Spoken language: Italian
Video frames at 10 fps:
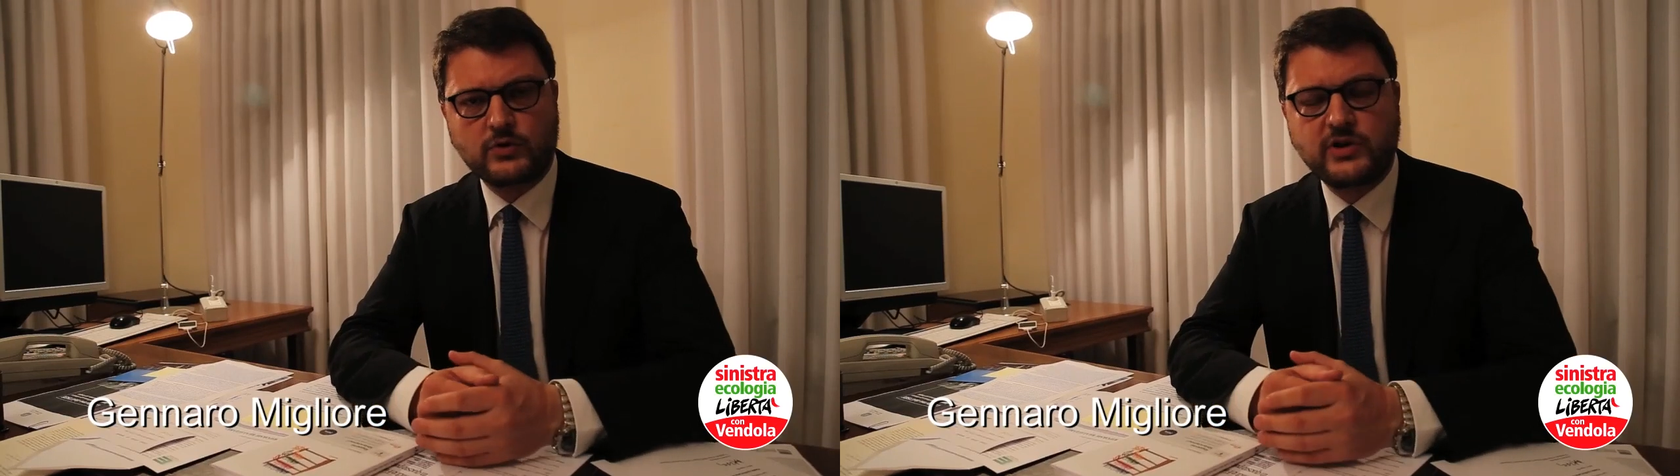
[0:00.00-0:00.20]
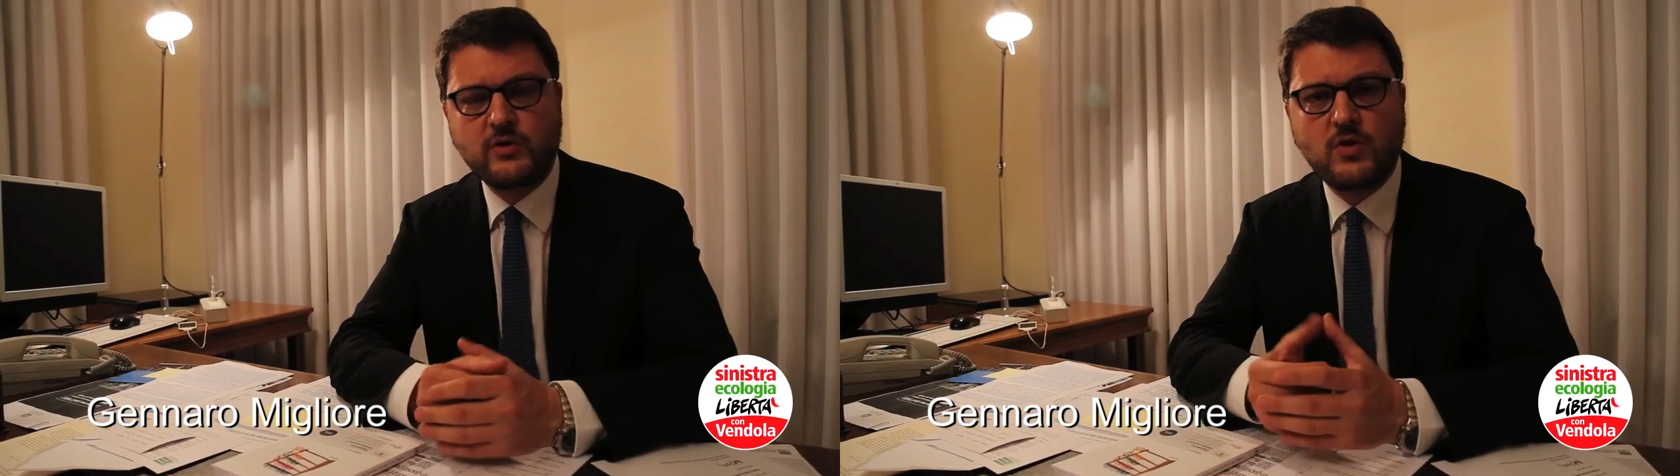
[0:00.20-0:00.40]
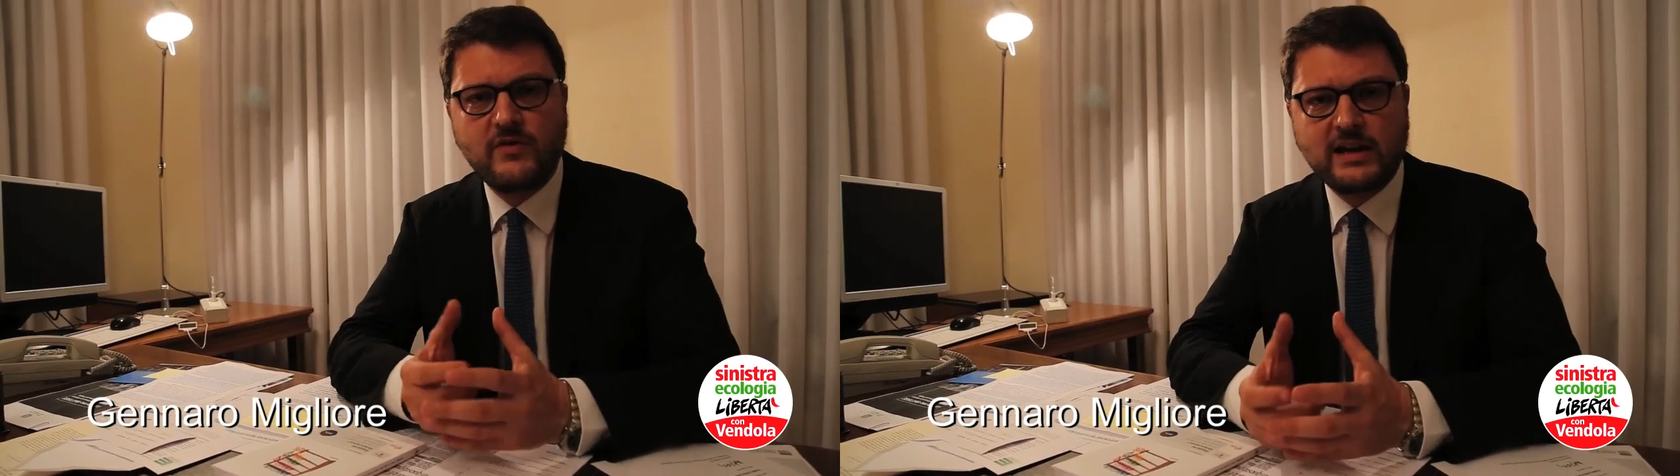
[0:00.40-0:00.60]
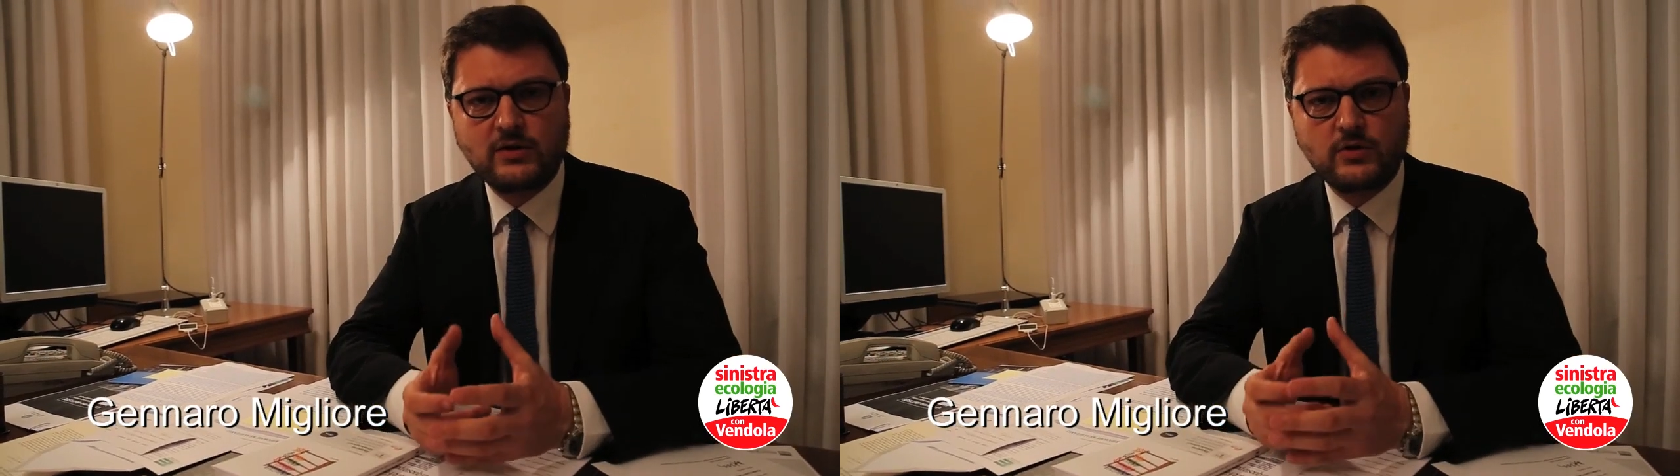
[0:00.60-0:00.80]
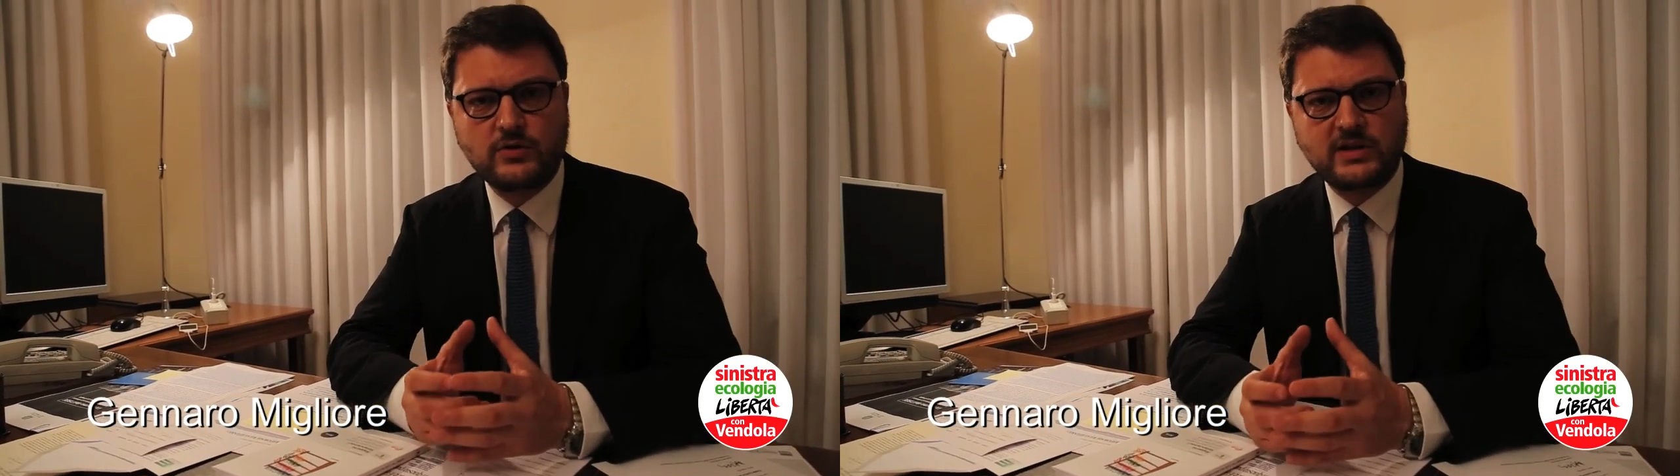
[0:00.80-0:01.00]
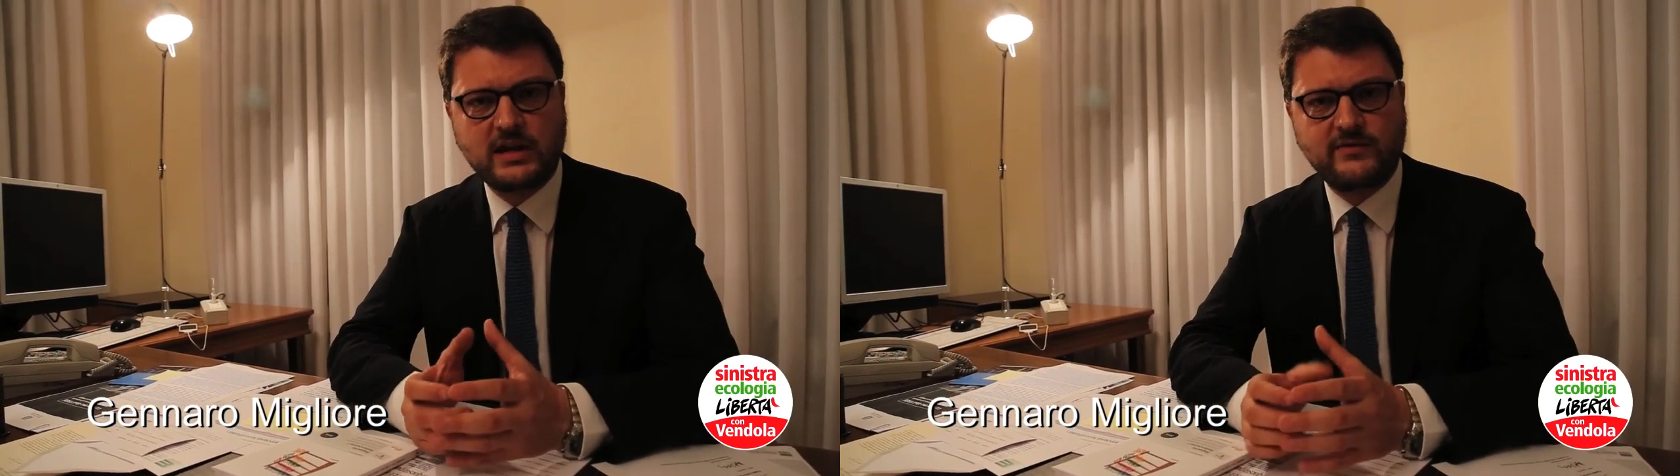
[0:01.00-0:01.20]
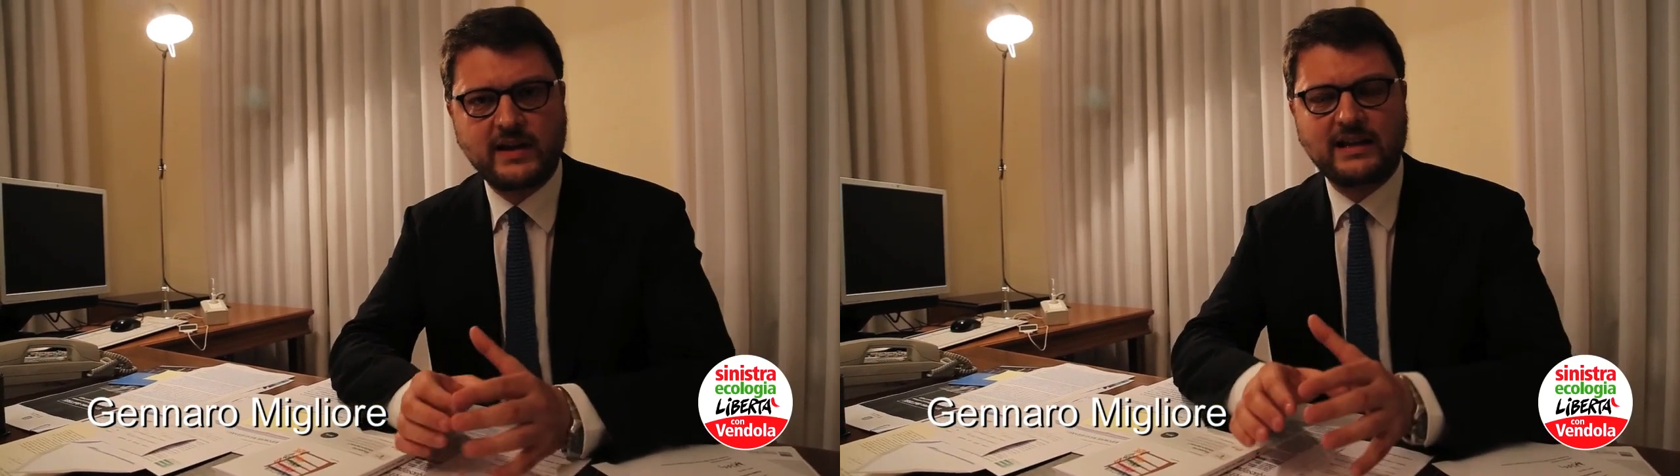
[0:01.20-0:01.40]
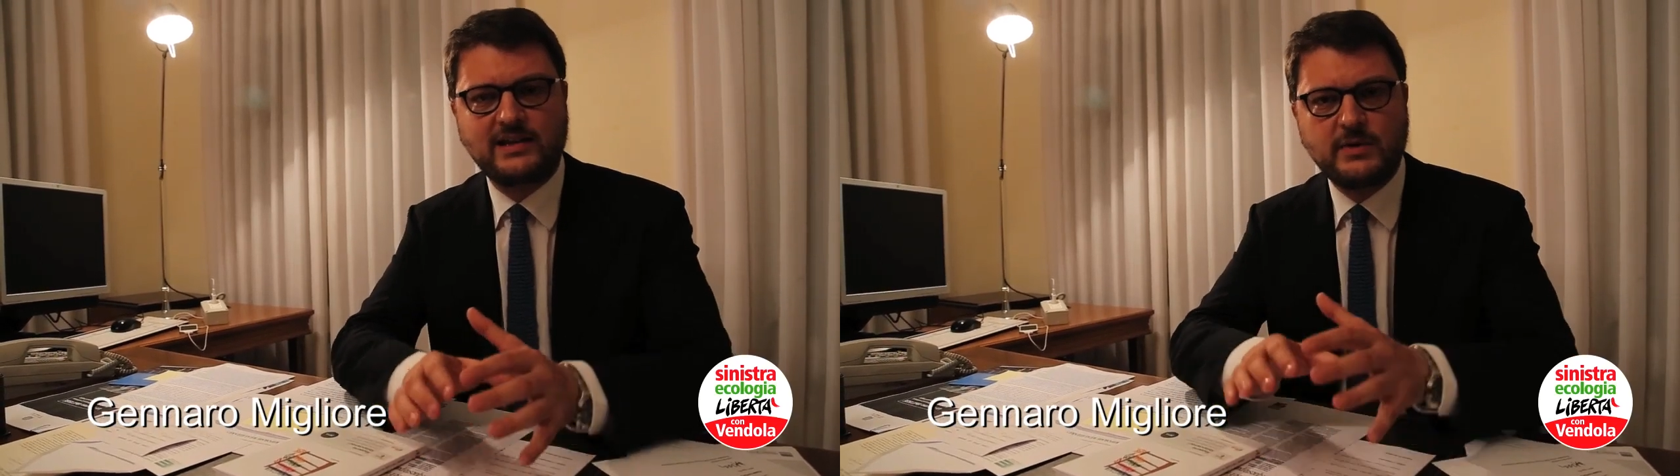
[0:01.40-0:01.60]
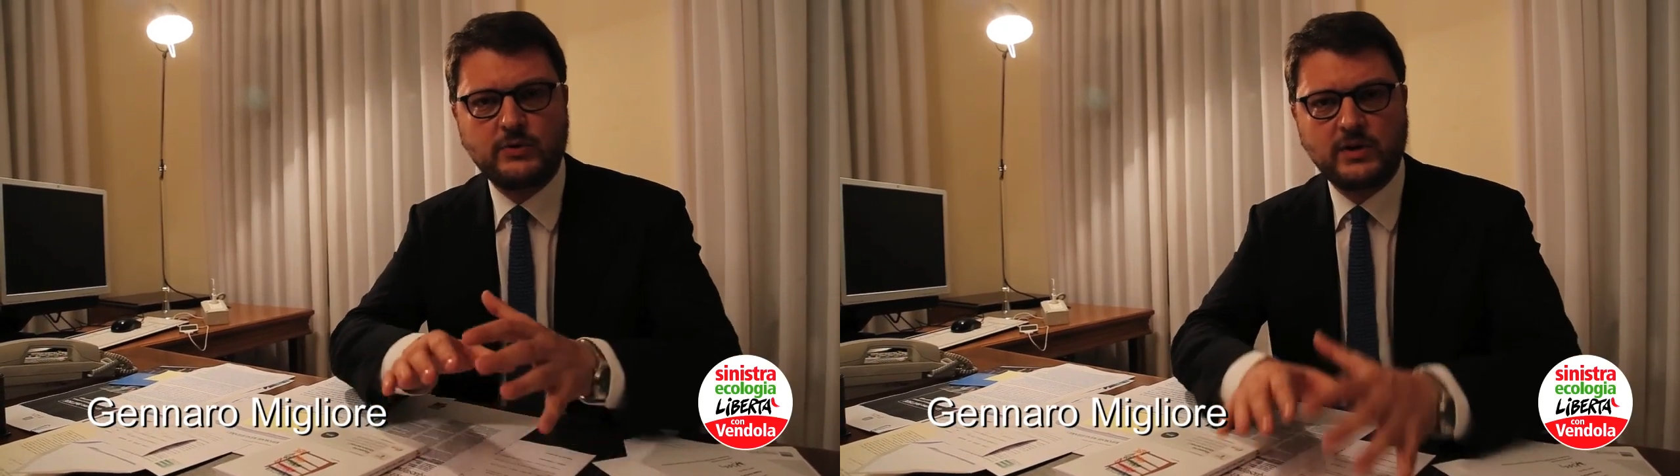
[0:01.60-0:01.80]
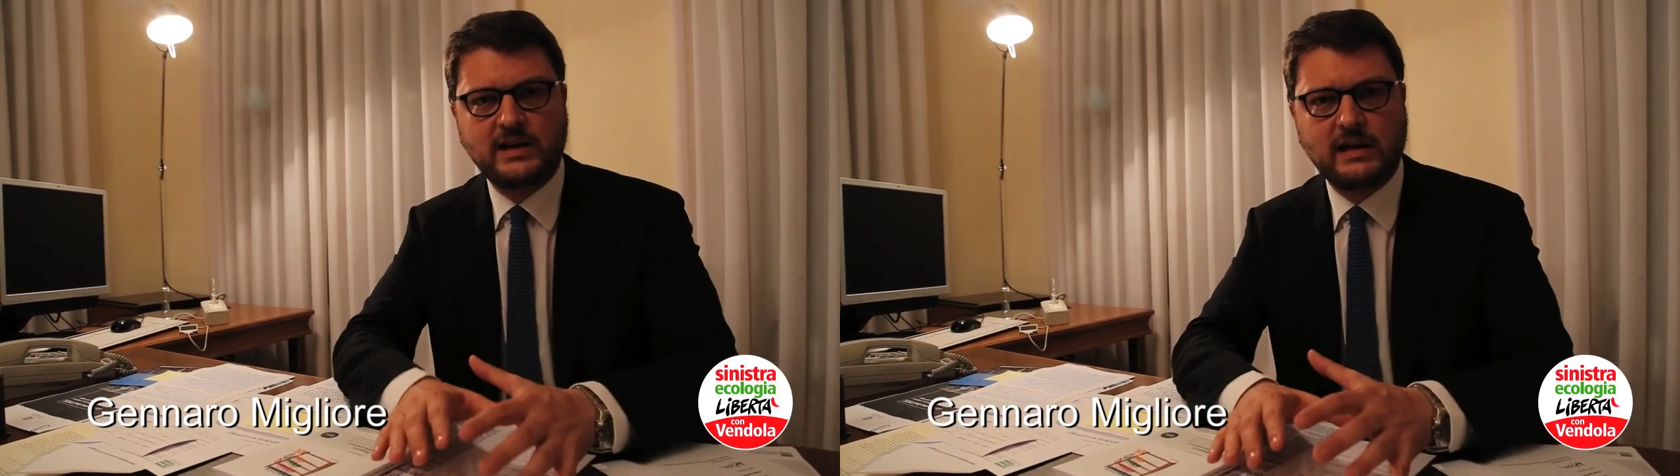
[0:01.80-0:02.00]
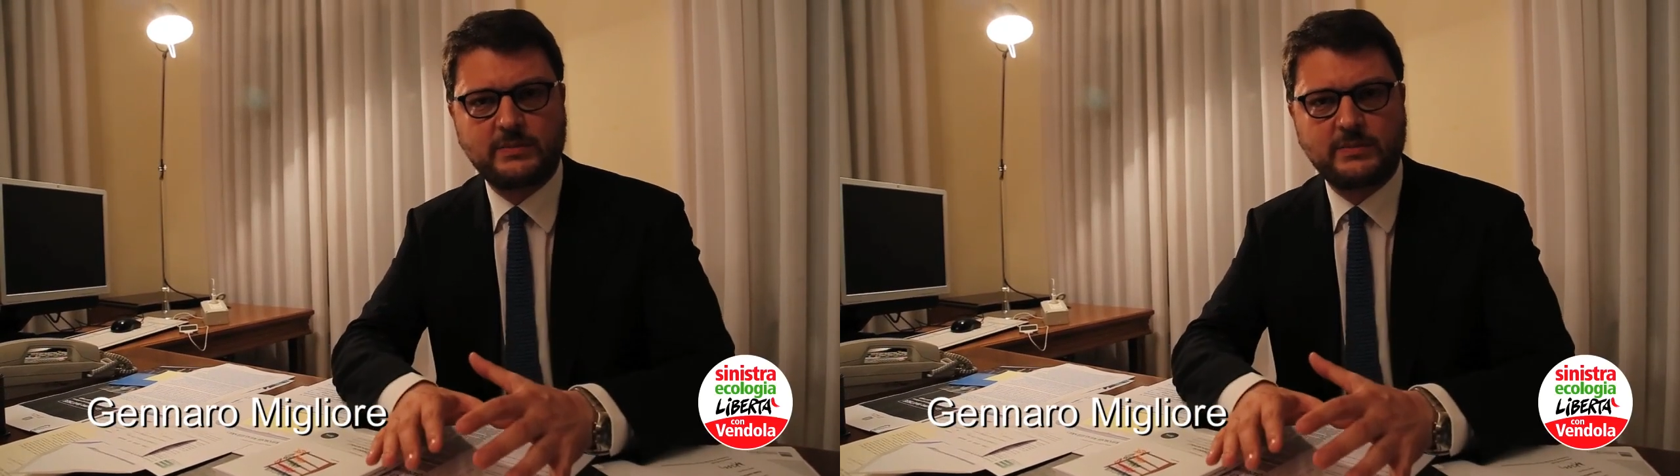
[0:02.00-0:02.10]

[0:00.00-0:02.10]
se un governo non serve a diminuire la